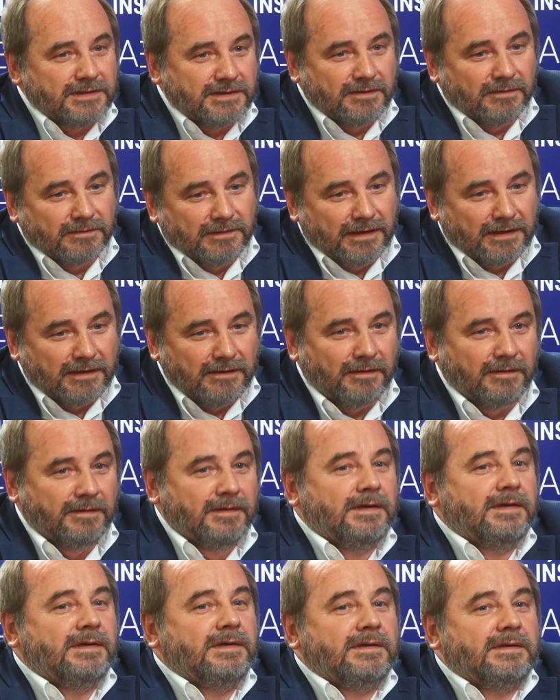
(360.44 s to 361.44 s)
zgodnego y,
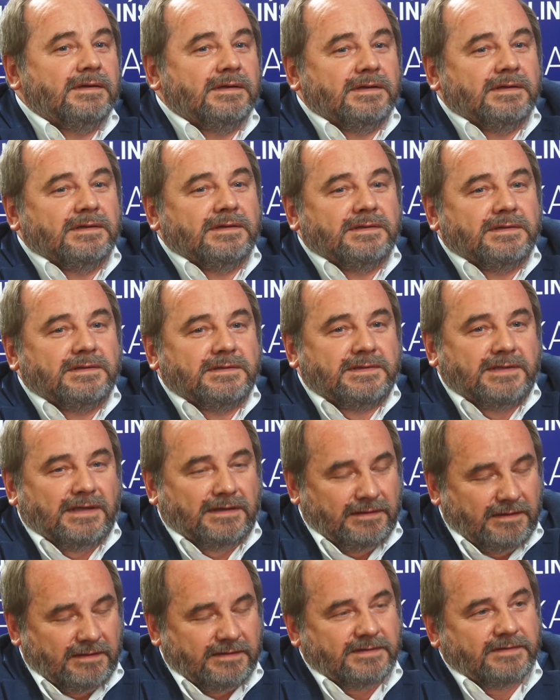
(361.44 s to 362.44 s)
z
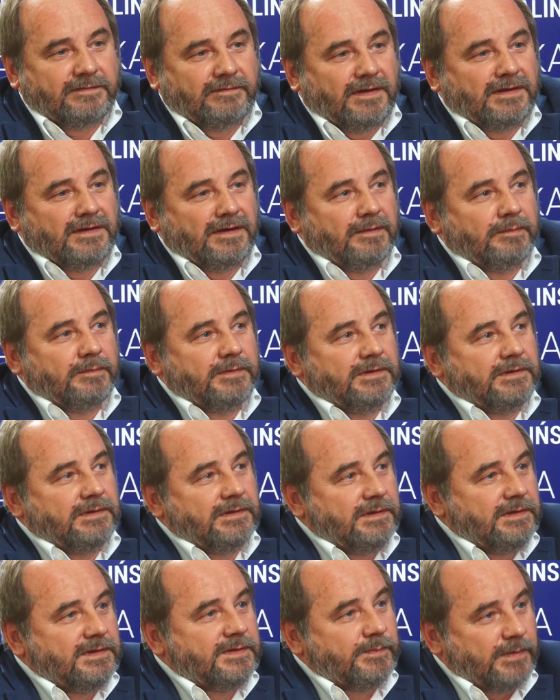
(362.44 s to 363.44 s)
zainteresowaniami
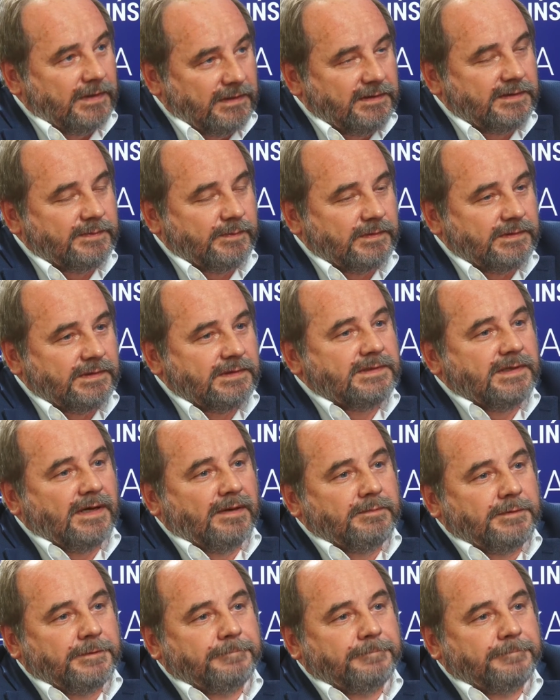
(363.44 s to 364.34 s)
i z predyspozycjami.